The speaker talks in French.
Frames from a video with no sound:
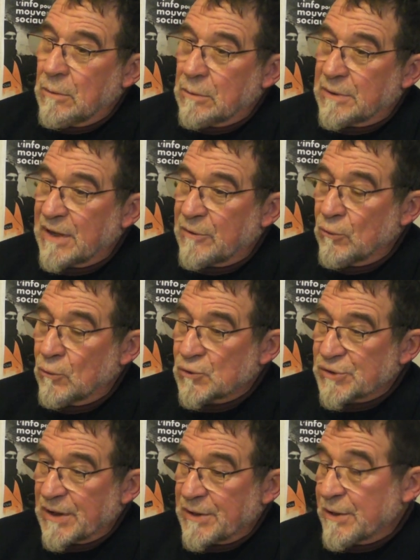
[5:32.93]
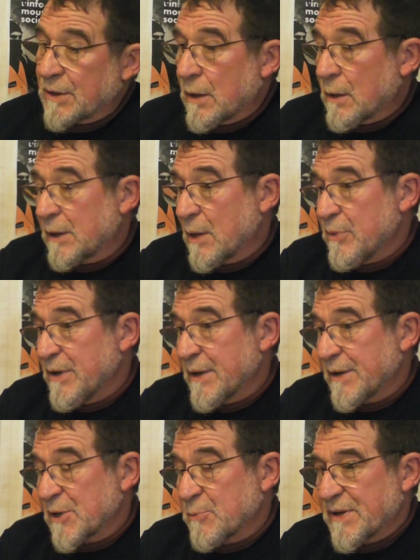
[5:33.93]
Technologia, qui est un cabinet
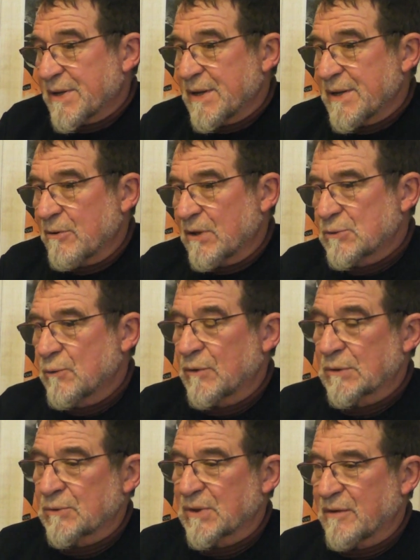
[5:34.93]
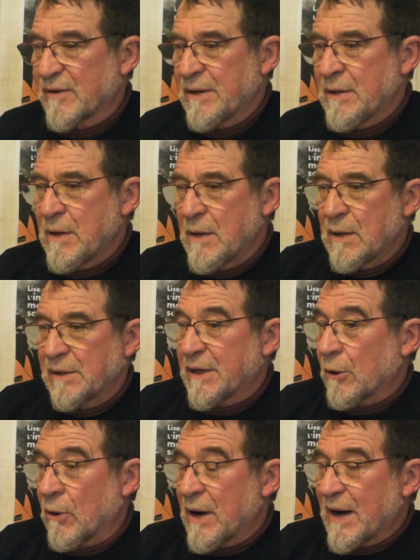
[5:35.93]
qui est spécialisé dans la souffrance au travail, qui
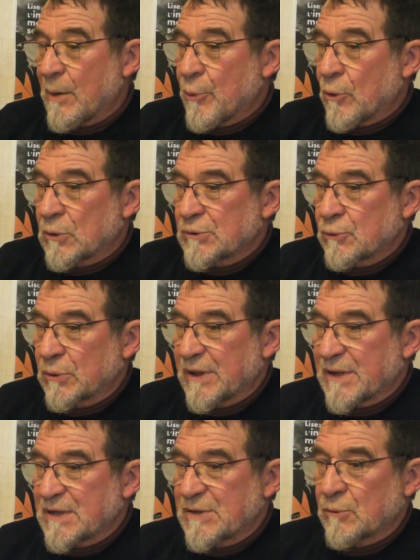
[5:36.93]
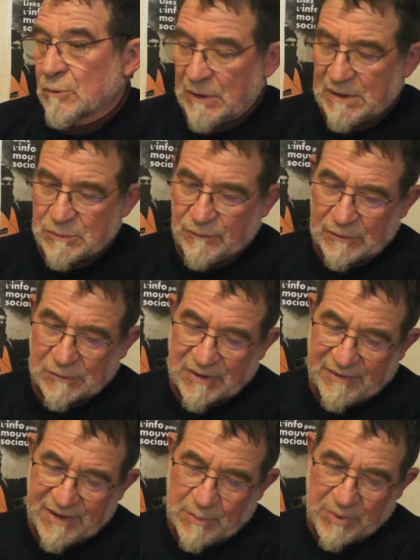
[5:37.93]
rend un rapport sur les questions de la souffrance au
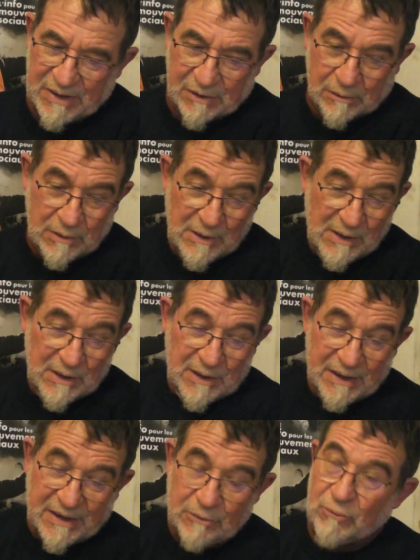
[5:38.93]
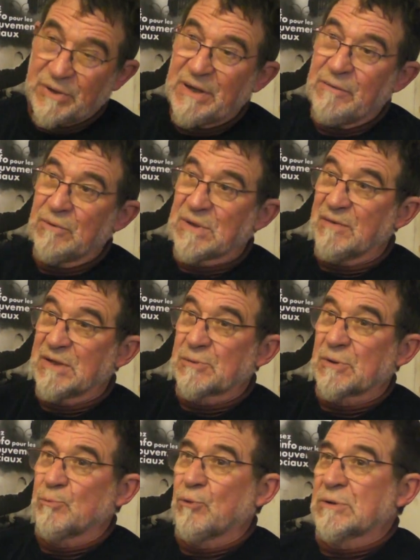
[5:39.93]
travail des paysans, et qui nous dit, vous avez
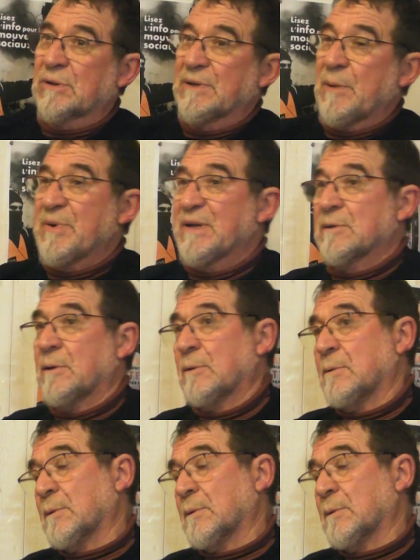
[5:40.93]
60% des paysans